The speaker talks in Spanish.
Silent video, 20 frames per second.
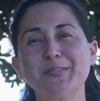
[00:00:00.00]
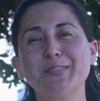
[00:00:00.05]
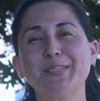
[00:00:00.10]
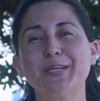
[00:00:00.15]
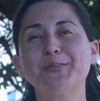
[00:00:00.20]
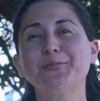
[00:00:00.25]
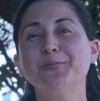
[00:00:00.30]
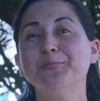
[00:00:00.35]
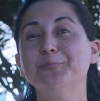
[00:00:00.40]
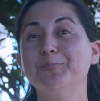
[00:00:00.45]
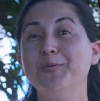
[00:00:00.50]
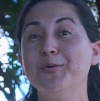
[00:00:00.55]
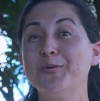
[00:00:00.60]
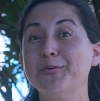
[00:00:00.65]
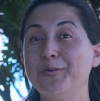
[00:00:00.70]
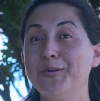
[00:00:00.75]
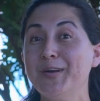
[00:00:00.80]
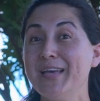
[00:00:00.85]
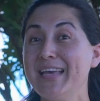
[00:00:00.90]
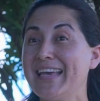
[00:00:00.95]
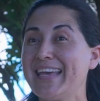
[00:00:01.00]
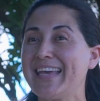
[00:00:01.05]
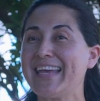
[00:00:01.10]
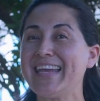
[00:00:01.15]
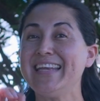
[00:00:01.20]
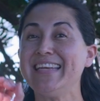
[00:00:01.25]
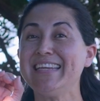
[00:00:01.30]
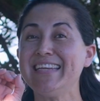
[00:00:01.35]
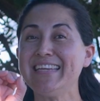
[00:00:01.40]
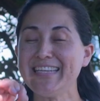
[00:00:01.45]
¿cierto?, un poco
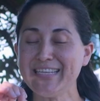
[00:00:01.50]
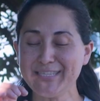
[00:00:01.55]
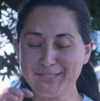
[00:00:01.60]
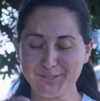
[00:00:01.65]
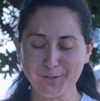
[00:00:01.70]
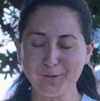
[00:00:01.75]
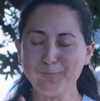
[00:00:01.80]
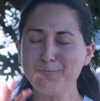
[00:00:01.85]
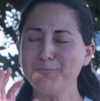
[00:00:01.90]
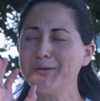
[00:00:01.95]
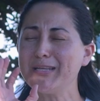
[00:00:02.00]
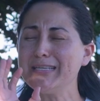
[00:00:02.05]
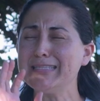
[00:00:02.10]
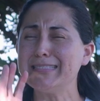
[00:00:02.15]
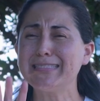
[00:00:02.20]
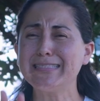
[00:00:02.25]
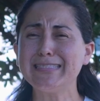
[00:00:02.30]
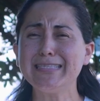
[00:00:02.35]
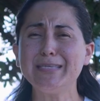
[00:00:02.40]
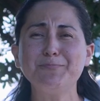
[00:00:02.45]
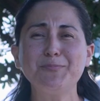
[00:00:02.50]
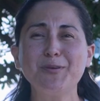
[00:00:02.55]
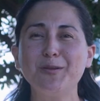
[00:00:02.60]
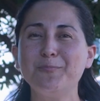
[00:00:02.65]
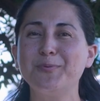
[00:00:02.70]
el inicio, el principio,